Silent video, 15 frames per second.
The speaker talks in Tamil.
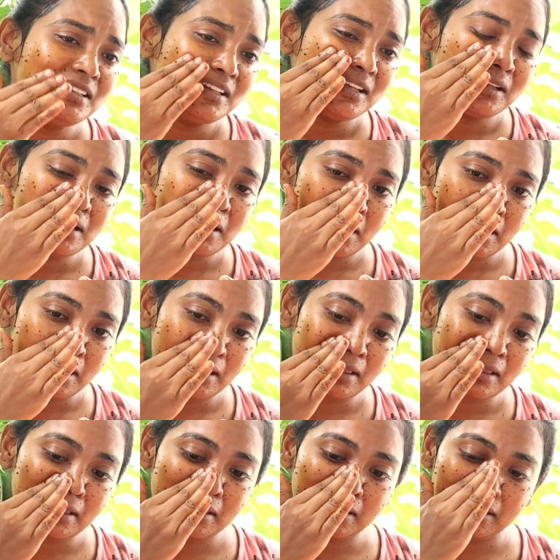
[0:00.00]
ரொம்ப
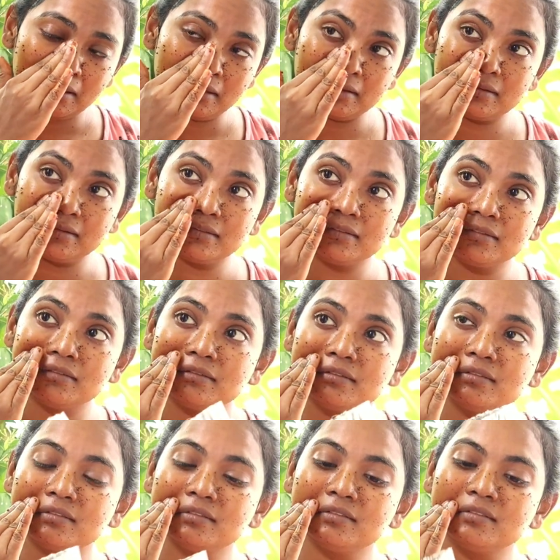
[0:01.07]
பாவமா தைச்சிருக்கிறேன் இவ்வளவு
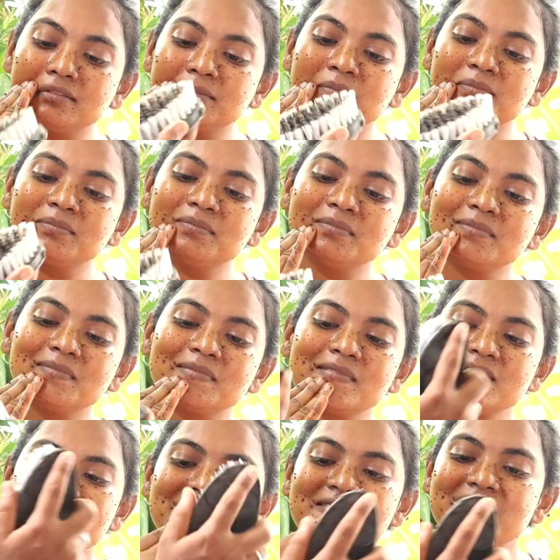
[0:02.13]
மெதுவா தைச்சுனா எப்ப சீக்கிரம்
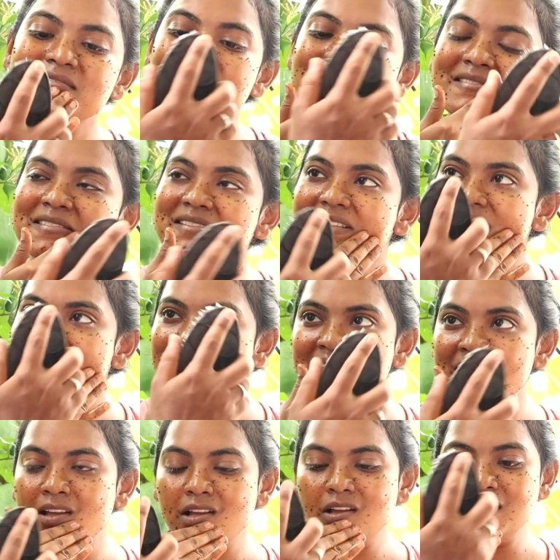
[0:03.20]
ஆகும் இந்த லட்சத்துல சீக்கிரம்
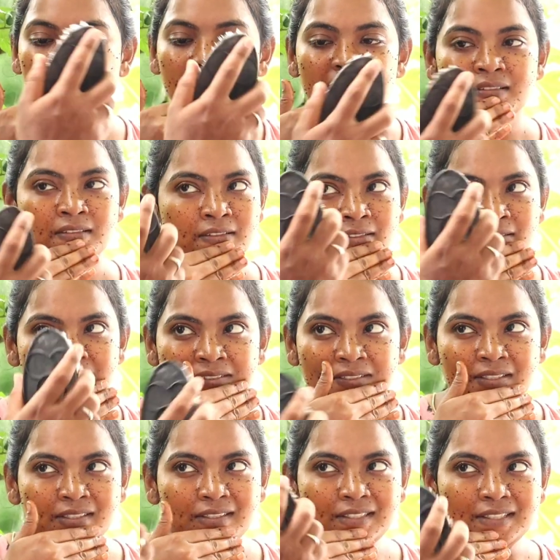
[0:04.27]
ஆயிரும் வெள்ளை
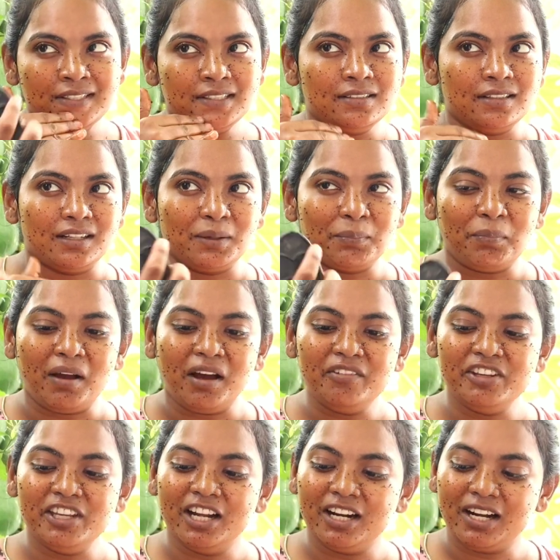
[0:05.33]
ஆயிரும் மூஞ்சி அட
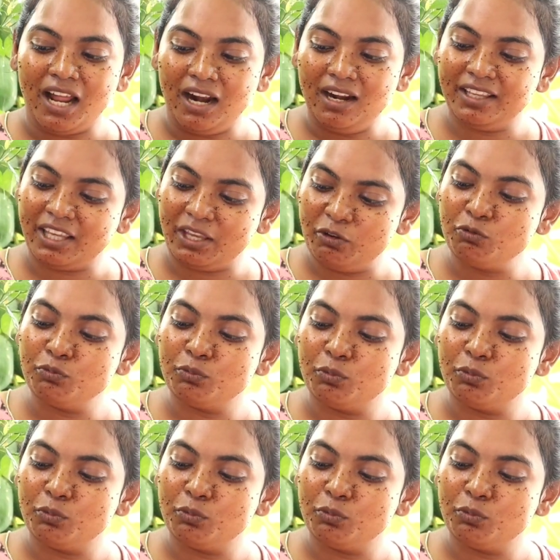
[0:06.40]
பாவி நாளைக்கு